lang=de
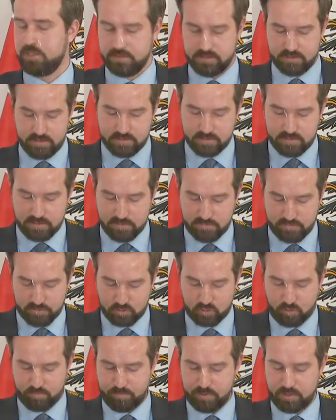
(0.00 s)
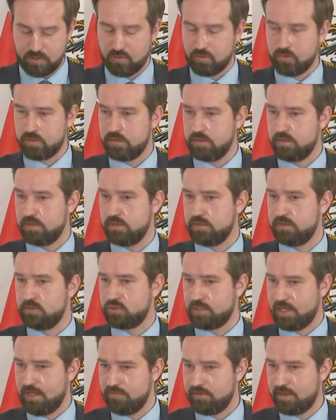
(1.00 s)
Das ist die Verdoppelung äh, des
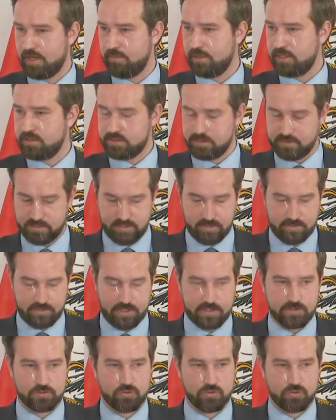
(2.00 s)
Strafrahmens, der es